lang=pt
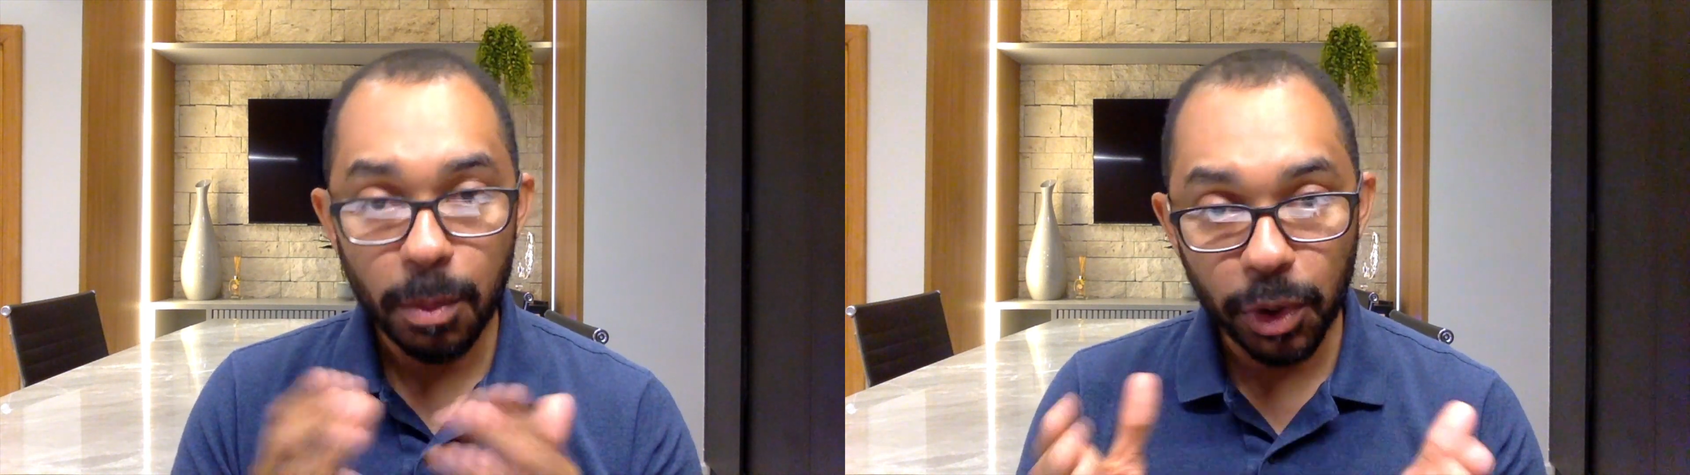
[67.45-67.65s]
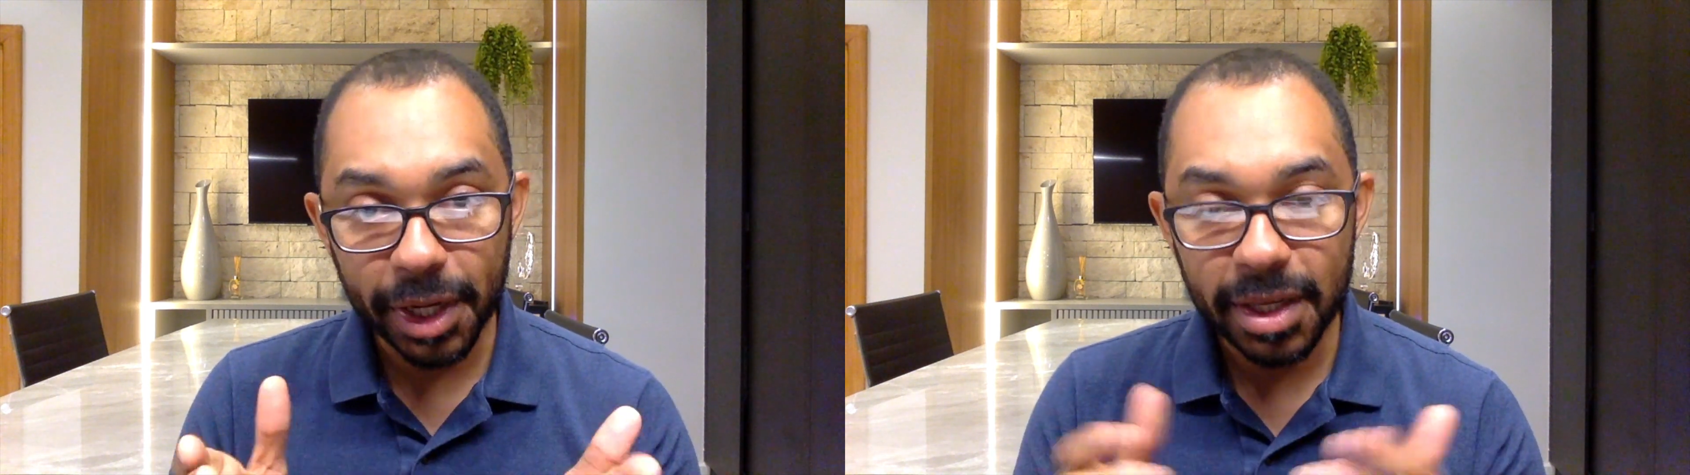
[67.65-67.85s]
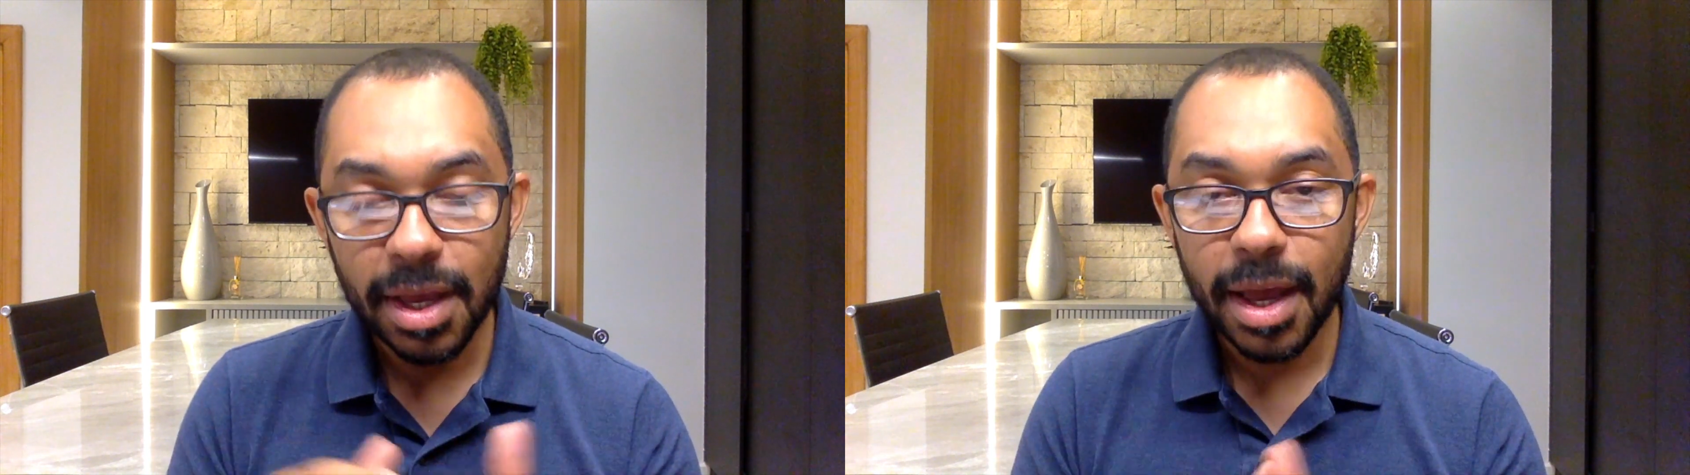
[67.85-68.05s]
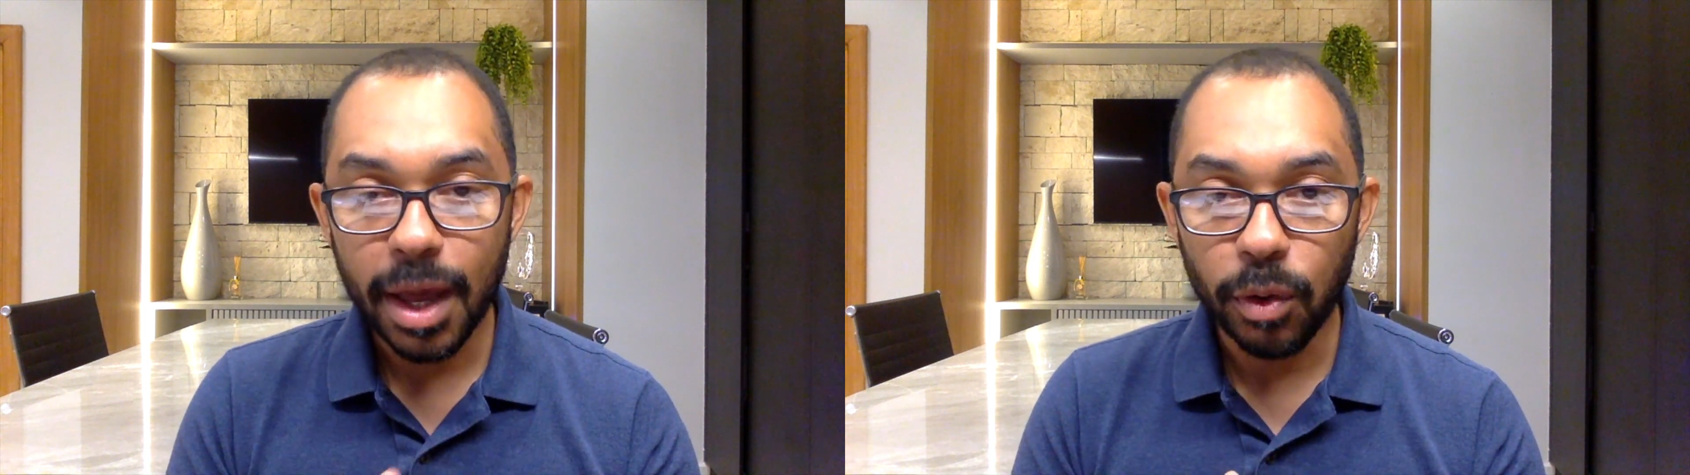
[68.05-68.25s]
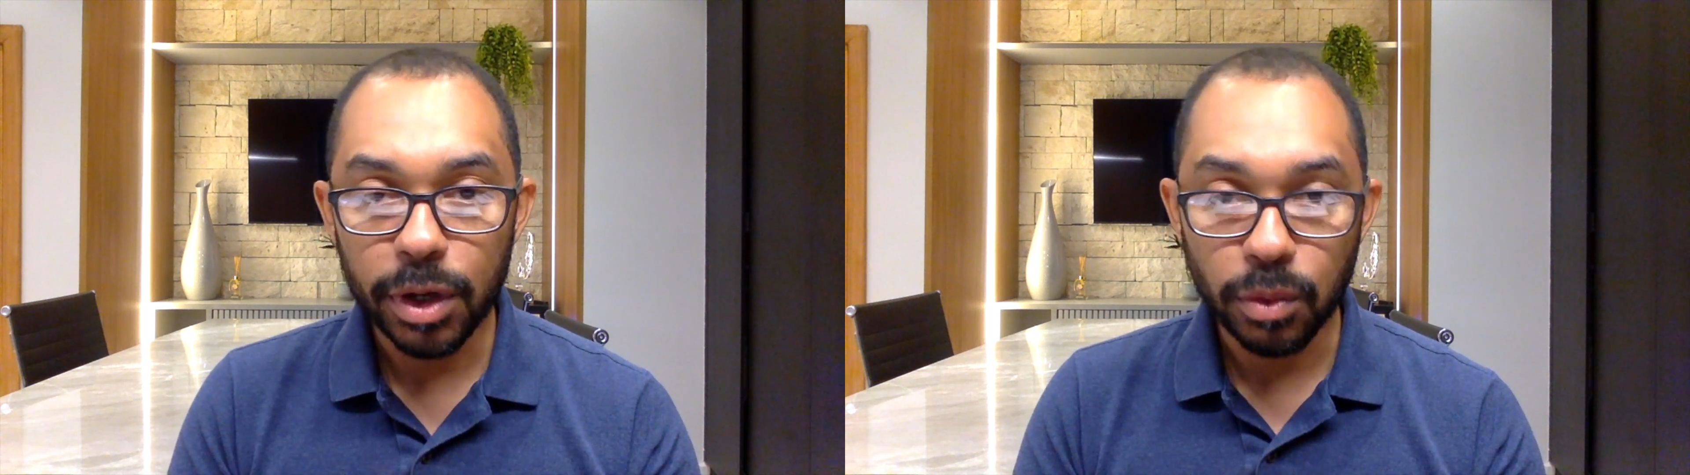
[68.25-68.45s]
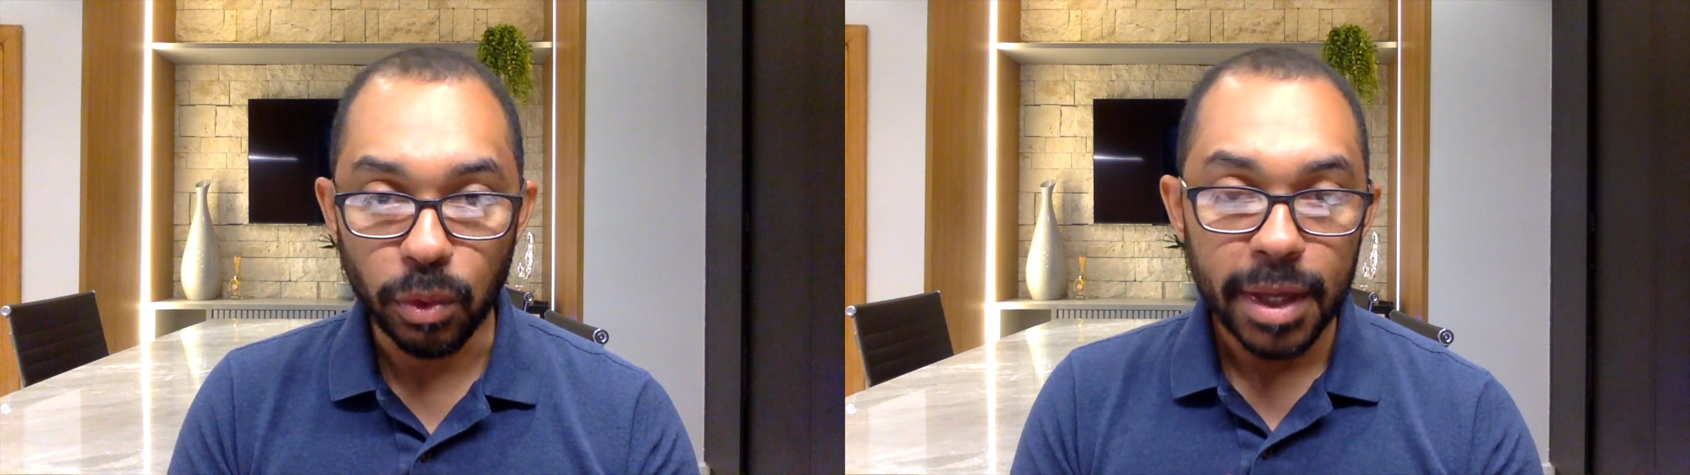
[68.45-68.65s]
porém é um recuo.